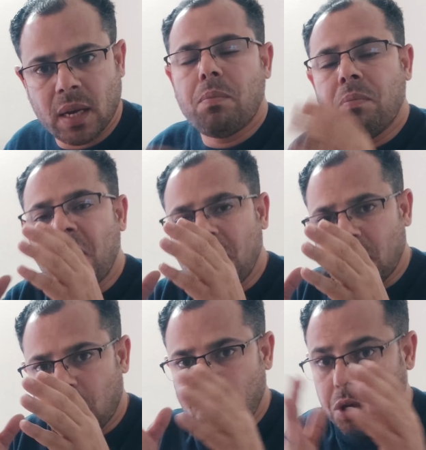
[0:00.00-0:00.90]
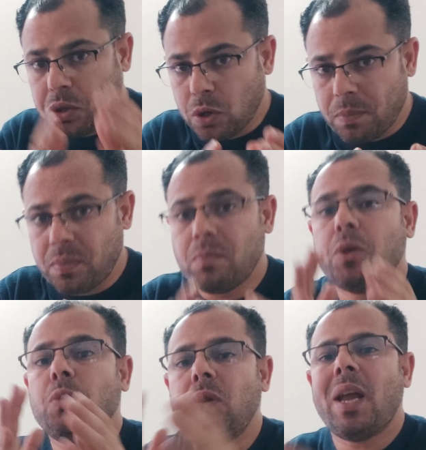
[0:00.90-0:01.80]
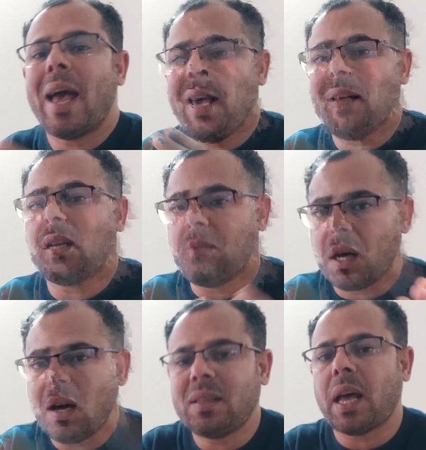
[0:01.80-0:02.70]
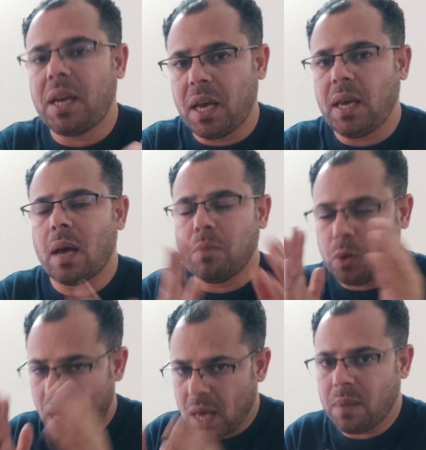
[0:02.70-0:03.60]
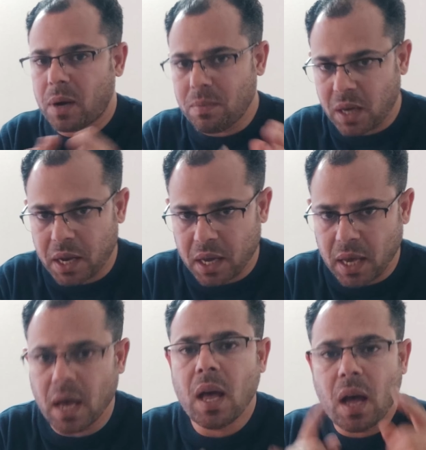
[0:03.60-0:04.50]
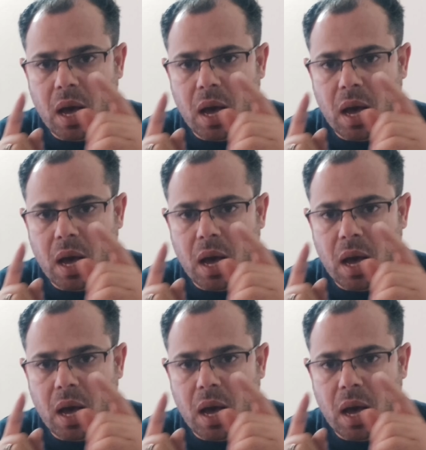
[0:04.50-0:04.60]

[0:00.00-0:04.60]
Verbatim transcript: من اليوتيوب بدون اي تطبيقات خارجيه بدون اي برامج خارجيه